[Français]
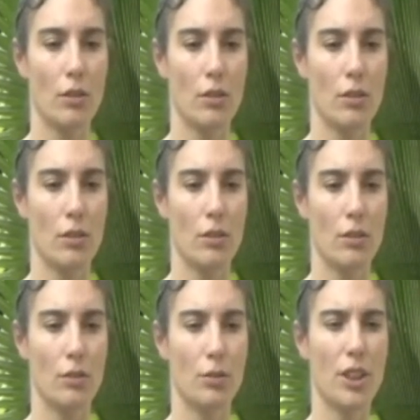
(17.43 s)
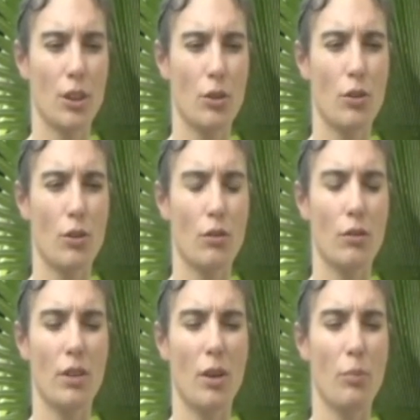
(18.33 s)
il faut dire
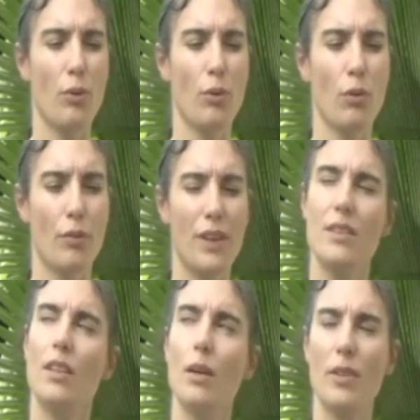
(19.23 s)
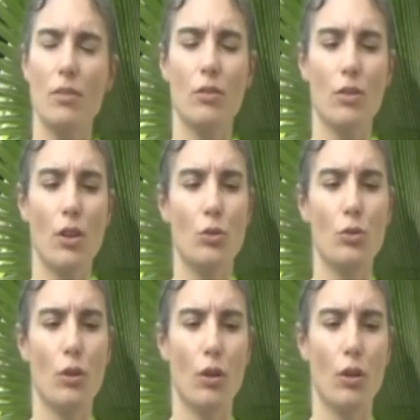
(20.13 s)
qu'on est un peu fatigué parce qu'on sort d'une